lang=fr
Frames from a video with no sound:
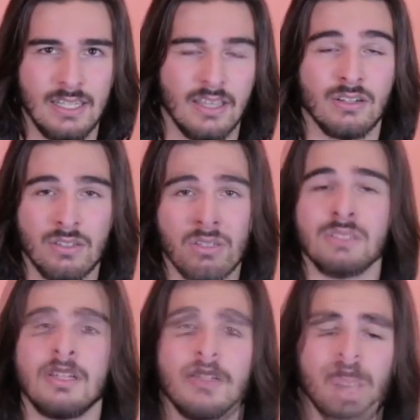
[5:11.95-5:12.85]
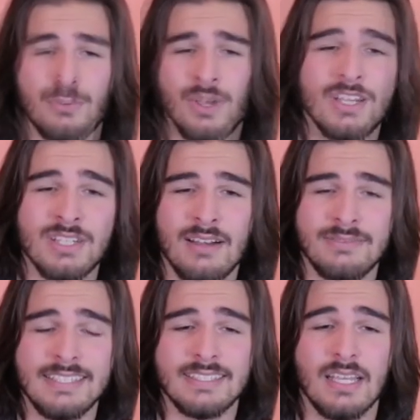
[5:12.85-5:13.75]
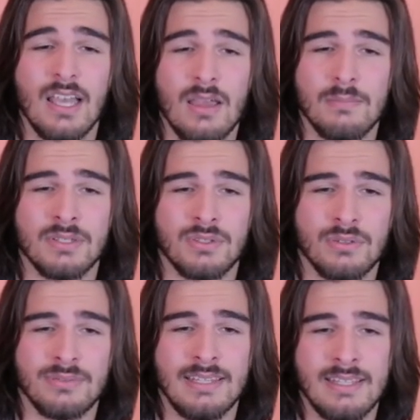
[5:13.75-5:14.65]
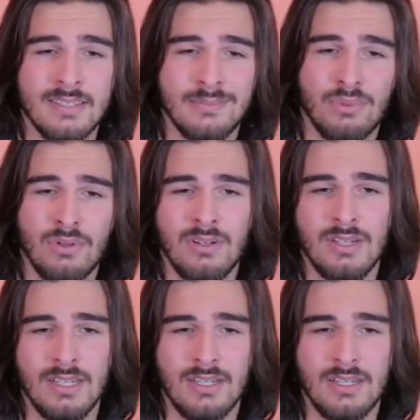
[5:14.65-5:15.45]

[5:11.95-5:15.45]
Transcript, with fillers: Et encore, il faudrait que je la refasse parce qu'en fait les épaules,